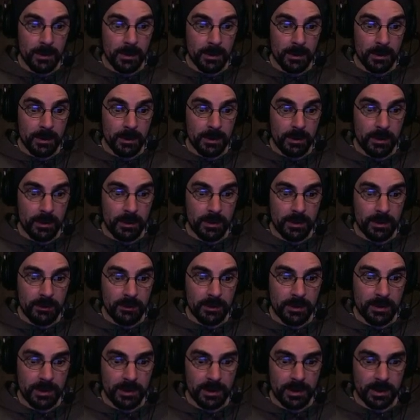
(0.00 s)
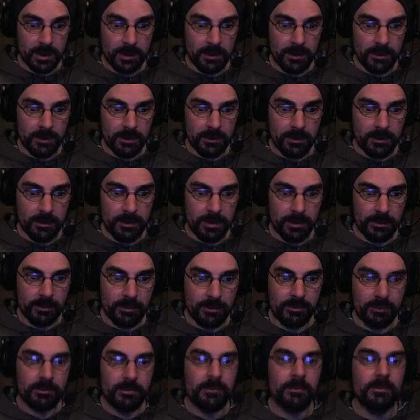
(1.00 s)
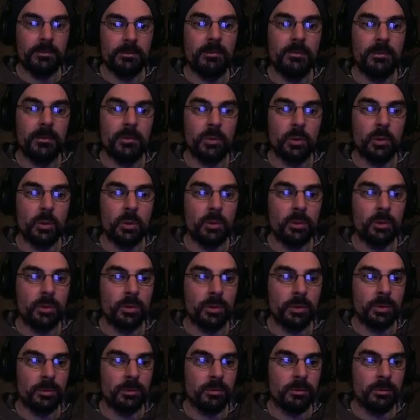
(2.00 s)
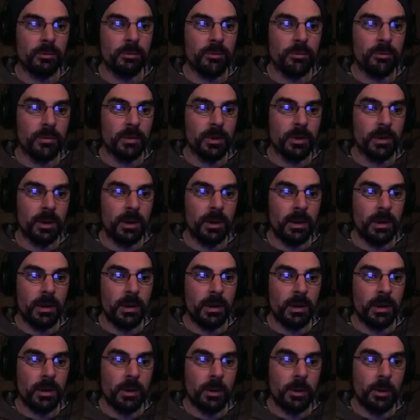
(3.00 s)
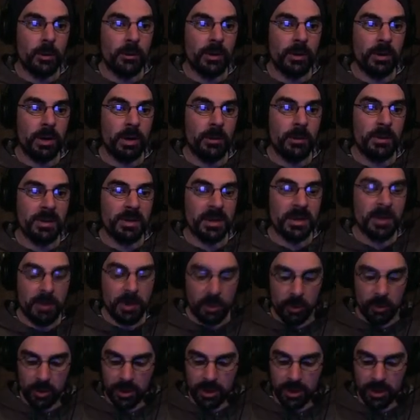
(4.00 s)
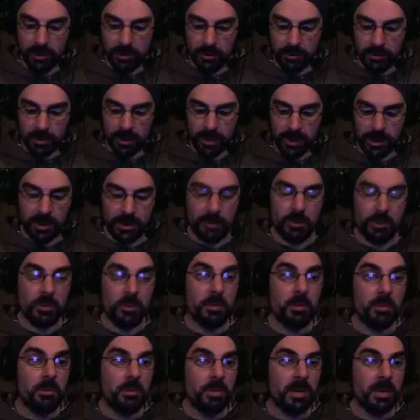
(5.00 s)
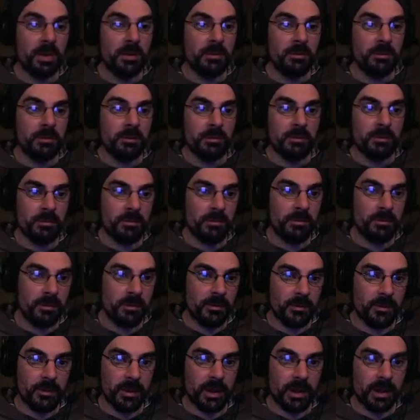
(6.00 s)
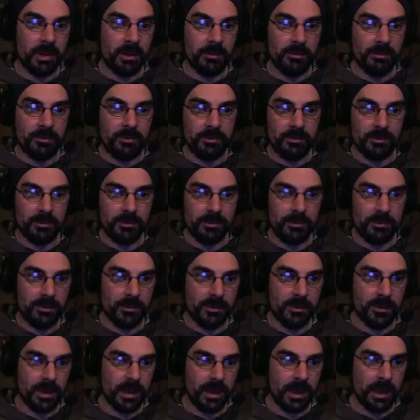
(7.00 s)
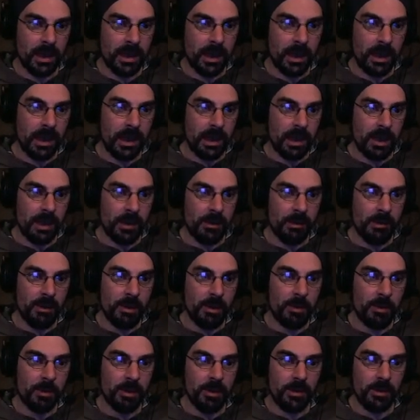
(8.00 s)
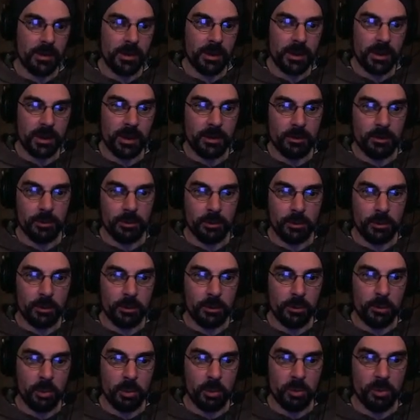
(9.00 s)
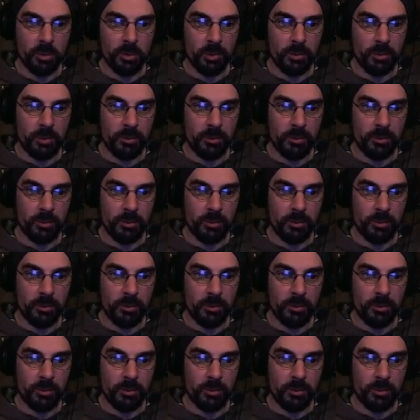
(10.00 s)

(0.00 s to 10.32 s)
Et effacer le calque. Donc, on va commencer par le crayon. Crayon P. Voilà. Et on va prendre un crayon de couleur bleue.